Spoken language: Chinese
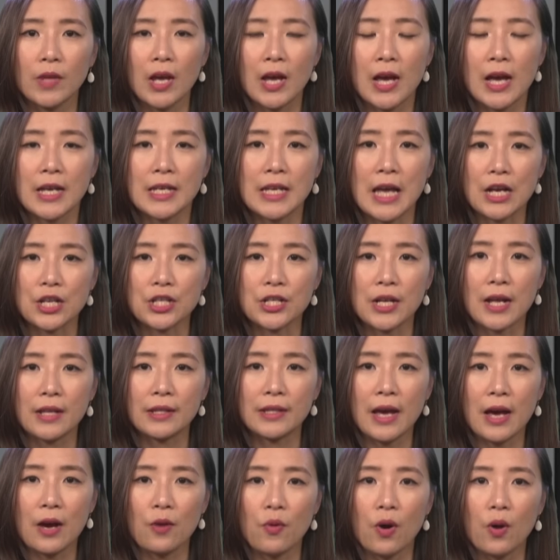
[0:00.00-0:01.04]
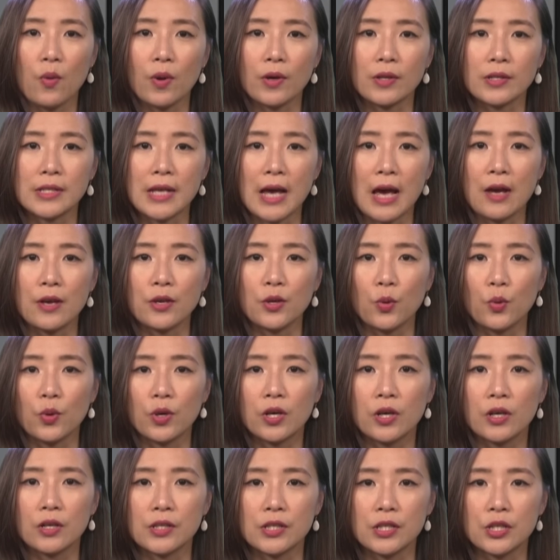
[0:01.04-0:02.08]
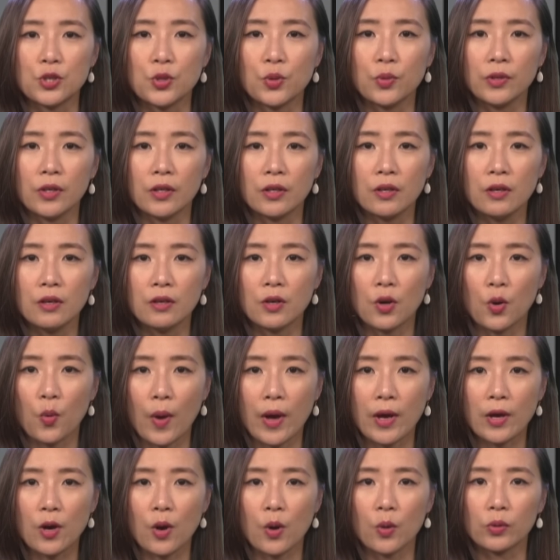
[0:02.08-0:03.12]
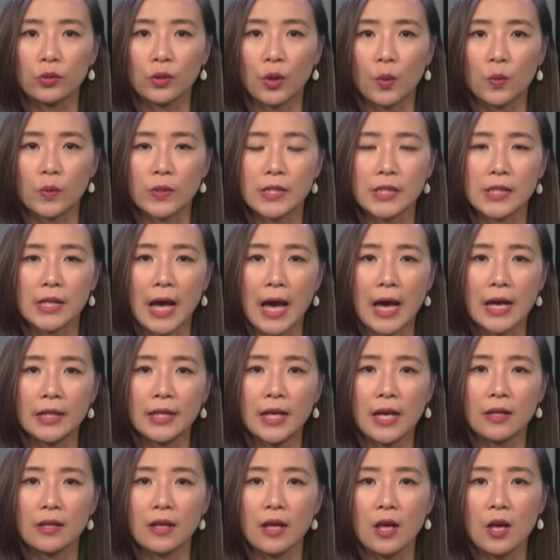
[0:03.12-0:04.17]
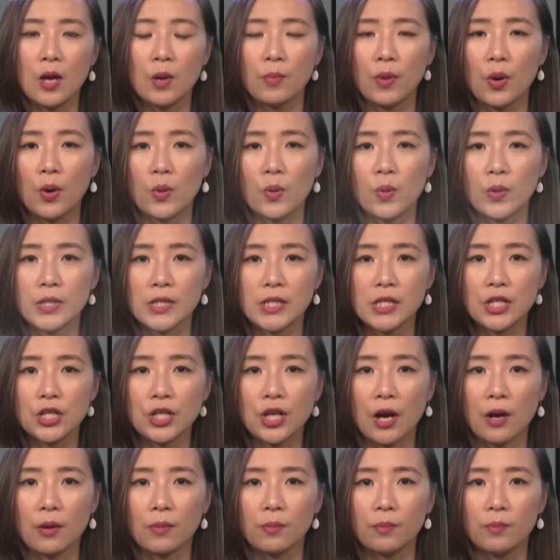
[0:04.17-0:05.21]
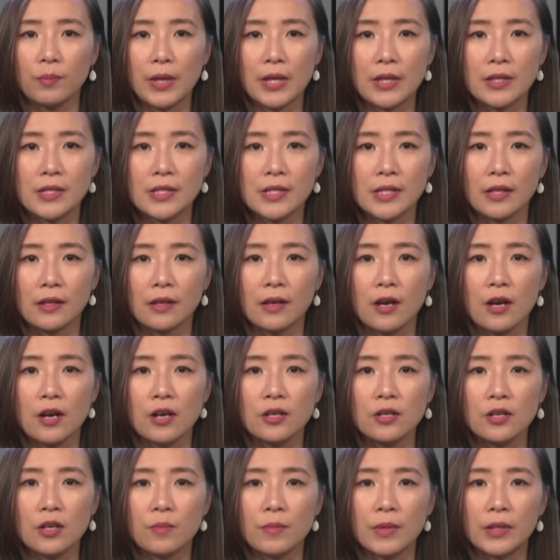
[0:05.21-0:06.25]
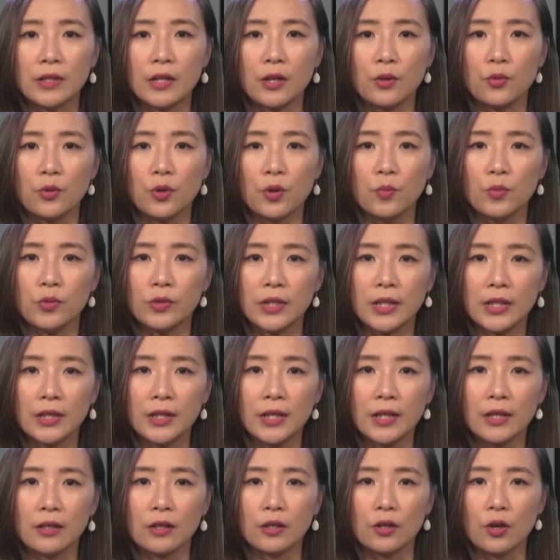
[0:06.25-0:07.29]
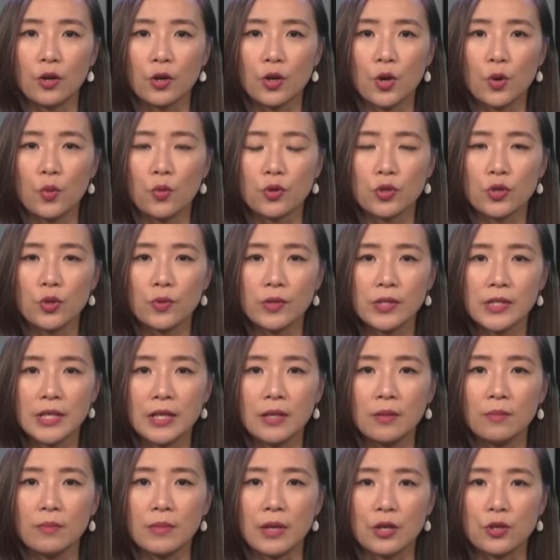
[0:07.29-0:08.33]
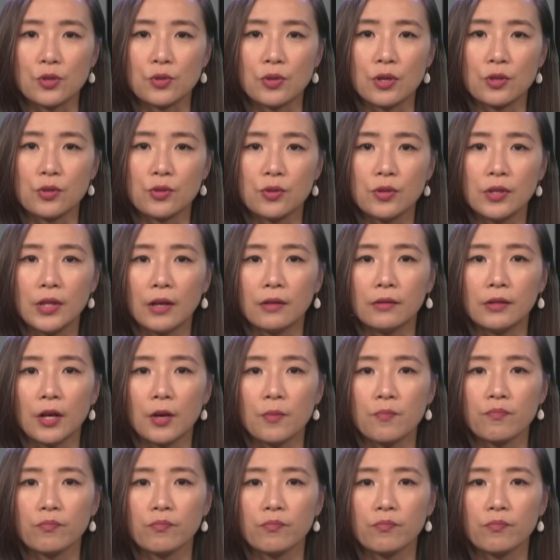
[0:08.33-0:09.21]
雅诗兰黛往往在游客集中的各个关口投资开店，包括机场、边境、热门的旅游目的地和购物中心、免税区等等。